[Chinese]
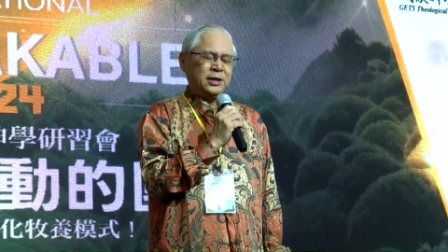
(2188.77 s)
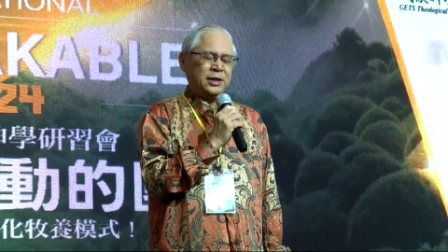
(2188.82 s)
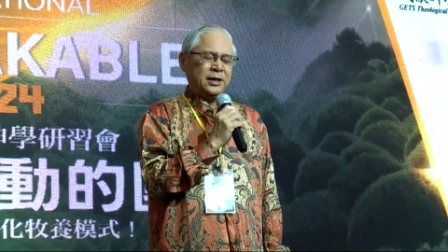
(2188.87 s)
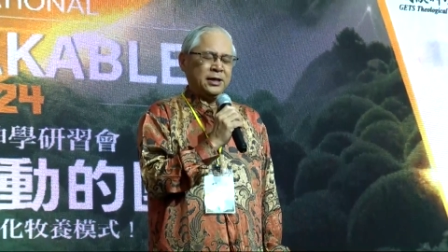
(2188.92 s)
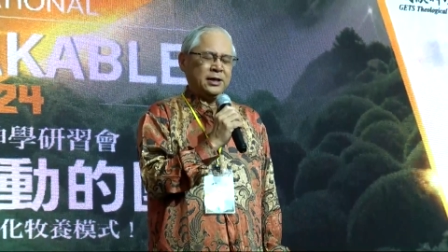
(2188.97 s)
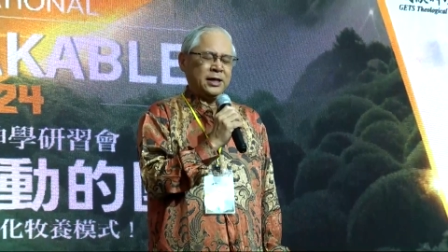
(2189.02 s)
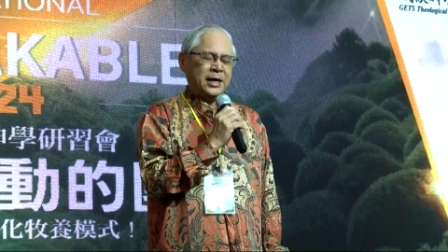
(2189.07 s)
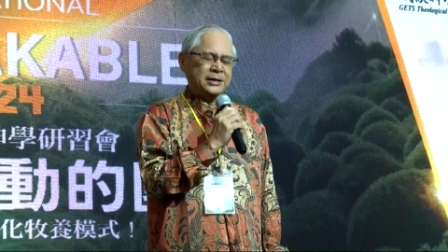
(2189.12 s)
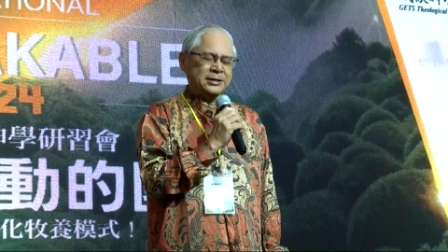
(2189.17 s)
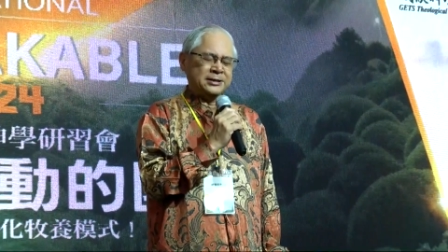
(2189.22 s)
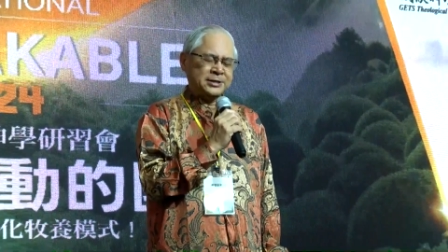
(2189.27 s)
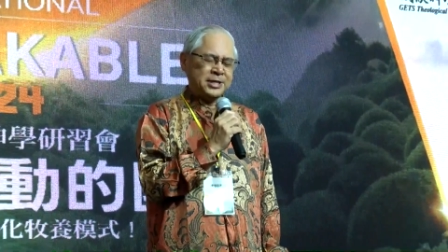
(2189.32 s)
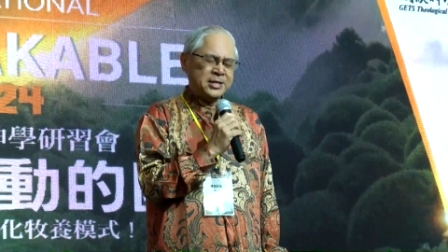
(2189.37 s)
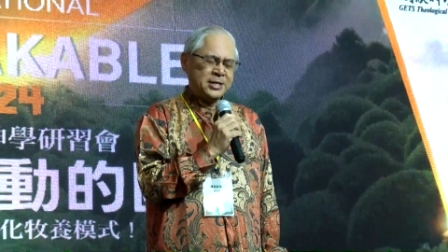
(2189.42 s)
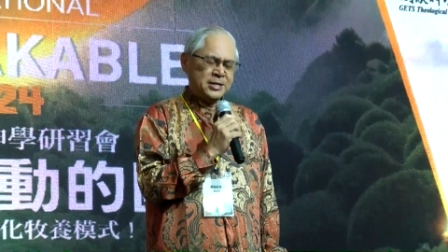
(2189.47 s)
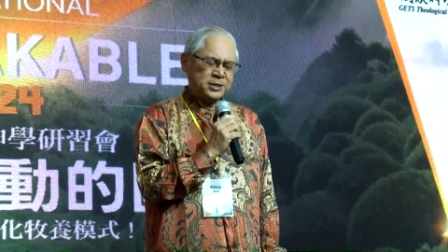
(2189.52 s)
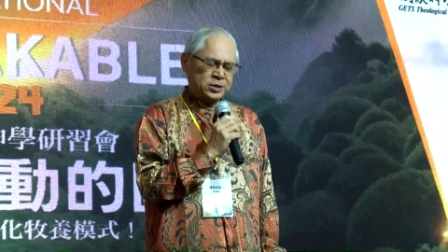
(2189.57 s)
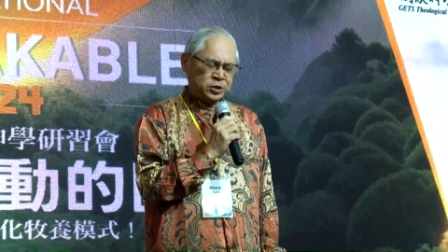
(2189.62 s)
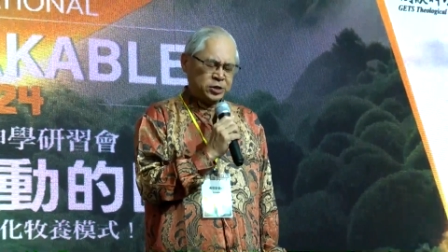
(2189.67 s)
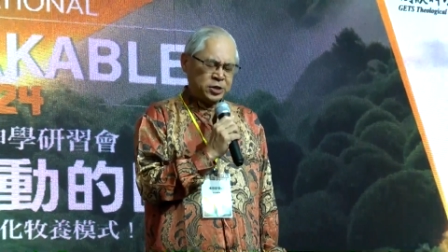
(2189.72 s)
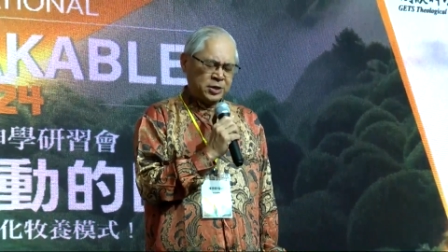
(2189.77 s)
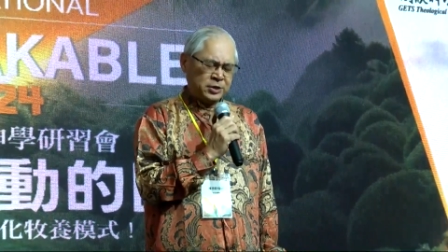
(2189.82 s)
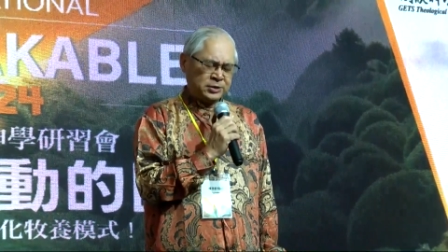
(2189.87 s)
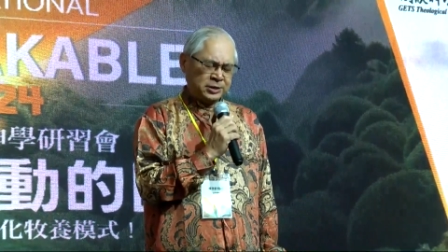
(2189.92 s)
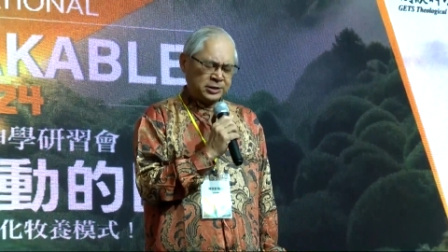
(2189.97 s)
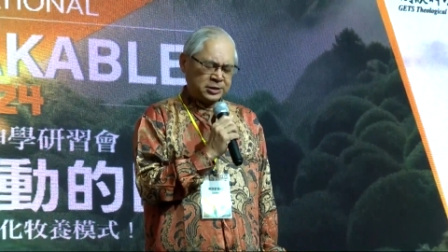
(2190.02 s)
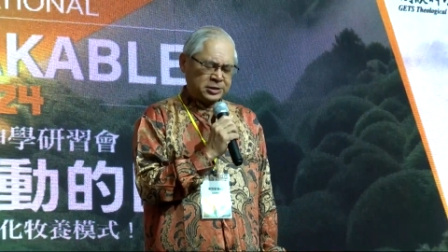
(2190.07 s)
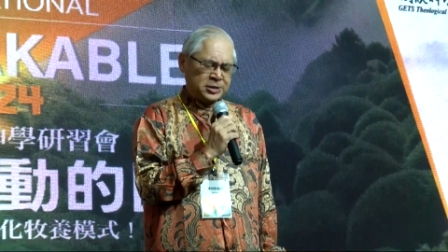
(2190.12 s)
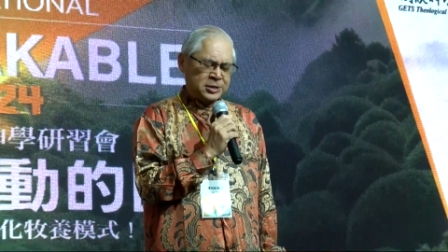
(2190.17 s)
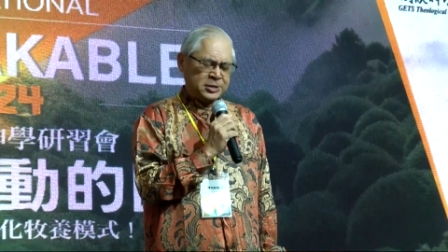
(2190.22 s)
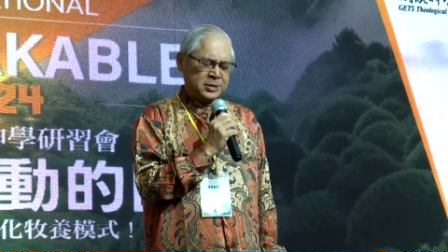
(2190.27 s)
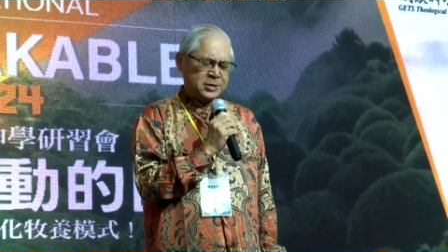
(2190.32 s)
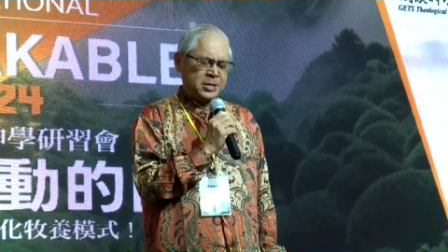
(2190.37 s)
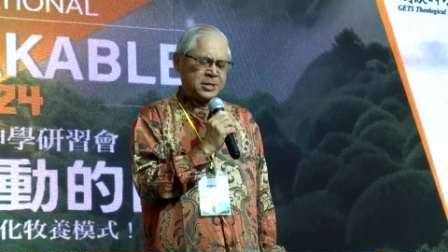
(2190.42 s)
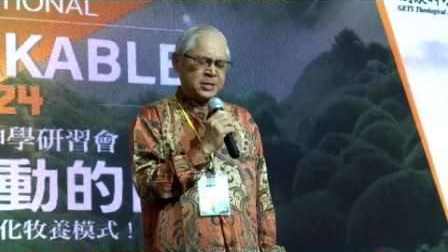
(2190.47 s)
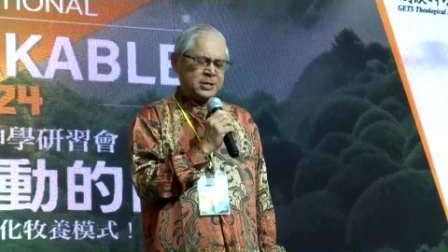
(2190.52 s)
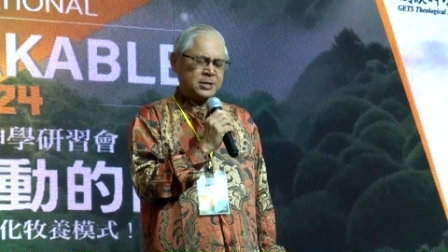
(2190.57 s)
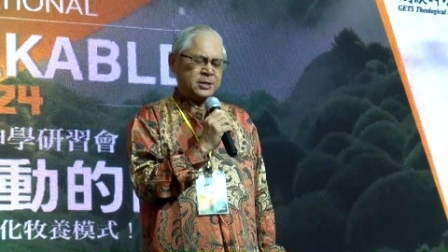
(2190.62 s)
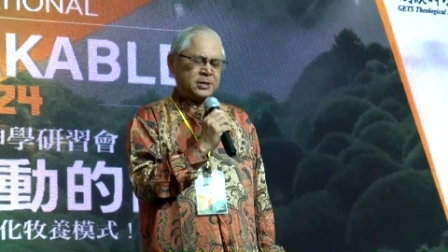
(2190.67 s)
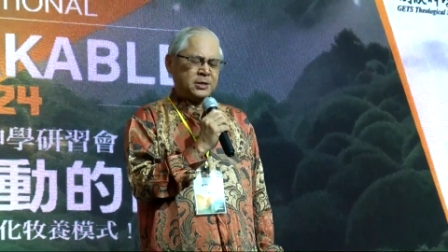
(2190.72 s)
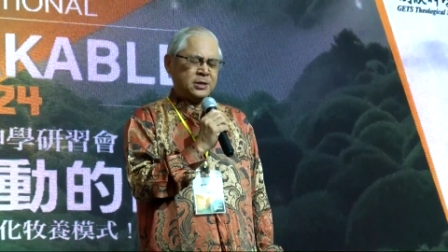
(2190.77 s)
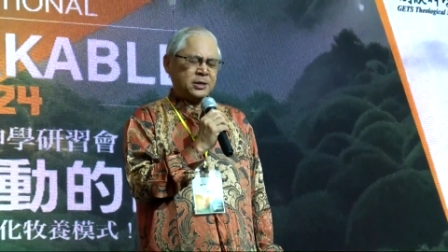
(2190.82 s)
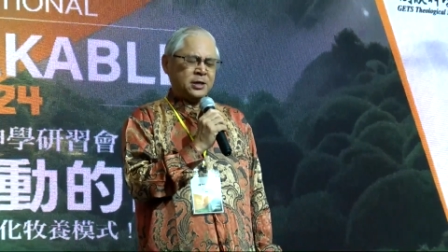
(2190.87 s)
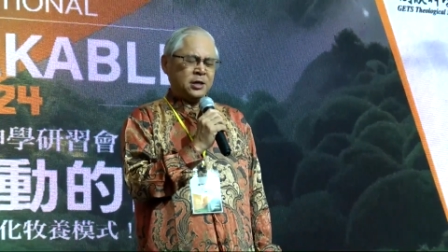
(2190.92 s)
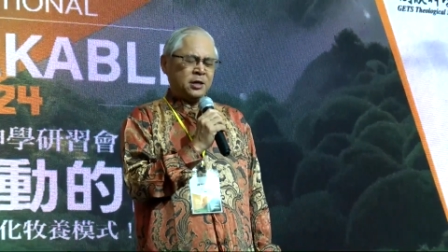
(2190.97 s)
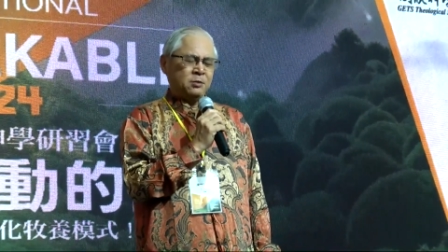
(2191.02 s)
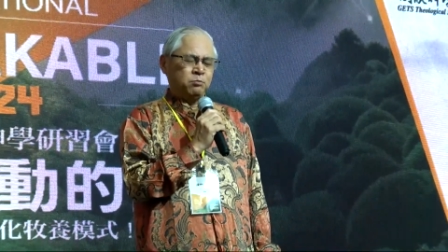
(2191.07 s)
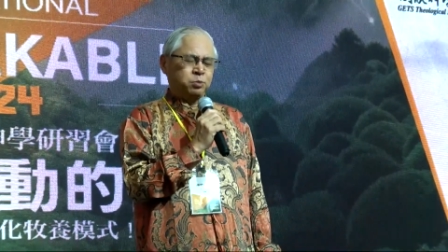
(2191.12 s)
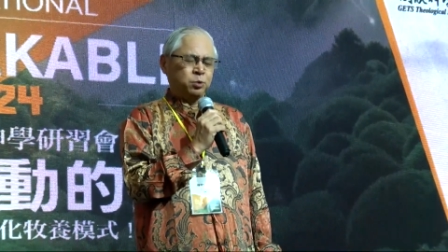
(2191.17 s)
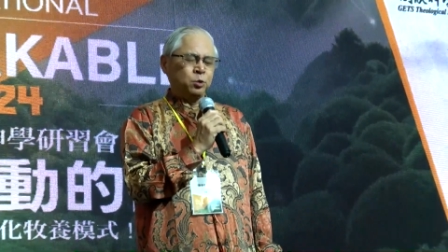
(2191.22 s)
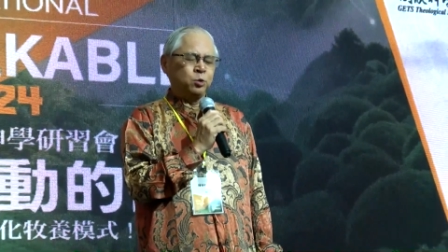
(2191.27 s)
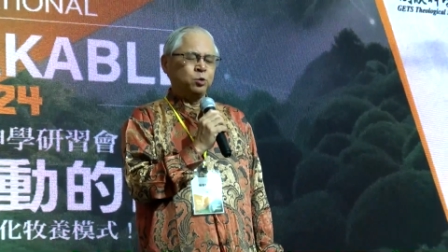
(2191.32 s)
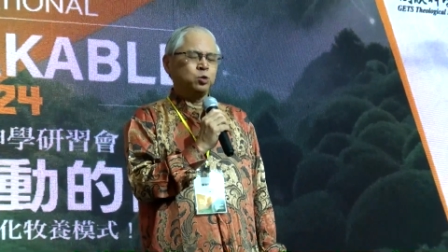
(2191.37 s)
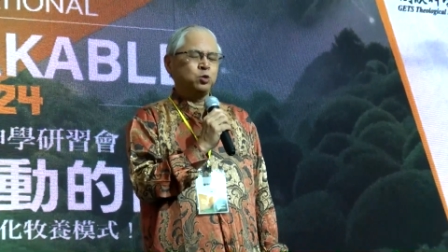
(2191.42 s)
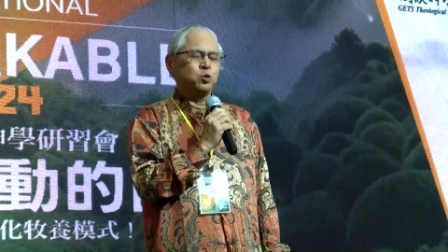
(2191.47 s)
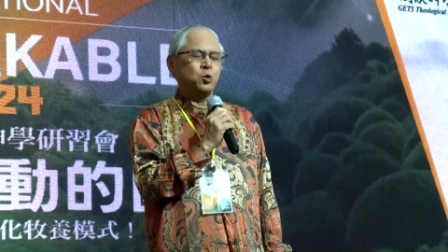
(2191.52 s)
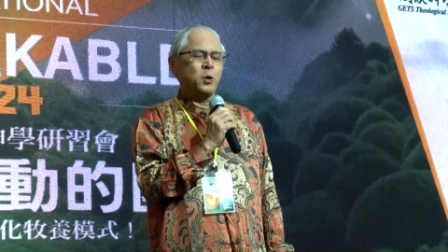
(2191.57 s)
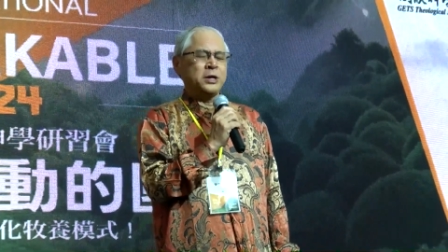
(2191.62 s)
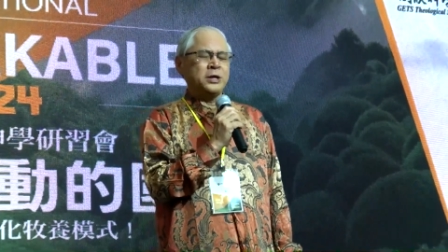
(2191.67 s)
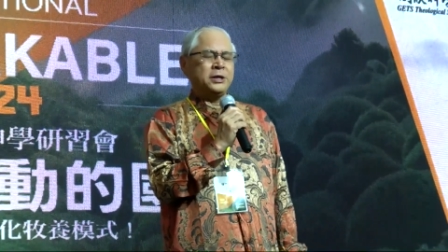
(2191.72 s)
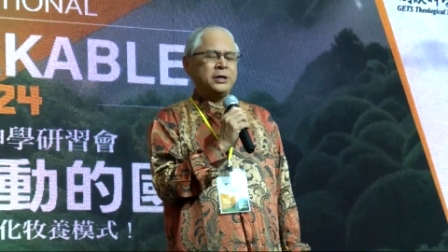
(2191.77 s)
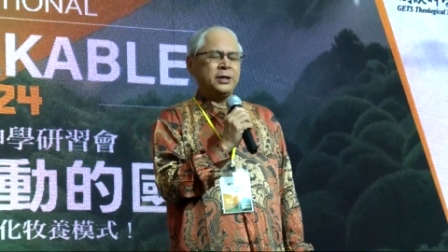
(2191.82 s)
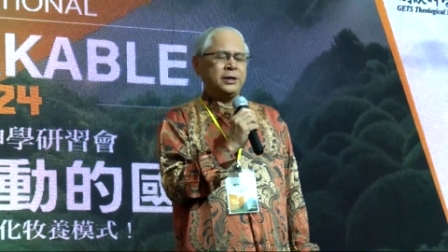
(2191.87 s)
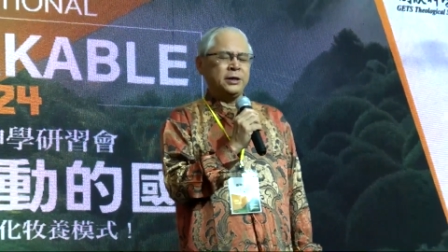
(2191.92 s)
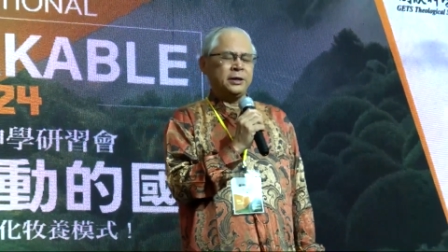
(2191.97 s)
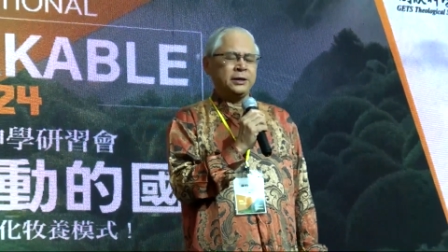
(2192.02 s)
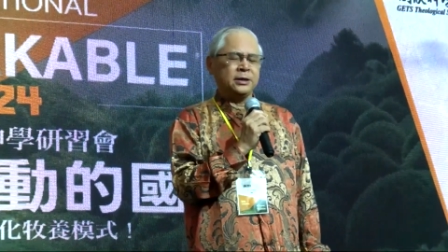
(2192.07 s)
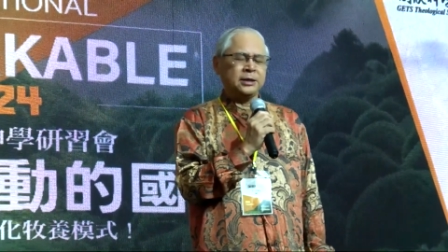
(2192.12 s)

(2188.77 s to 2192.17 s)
让这一切的经历不断的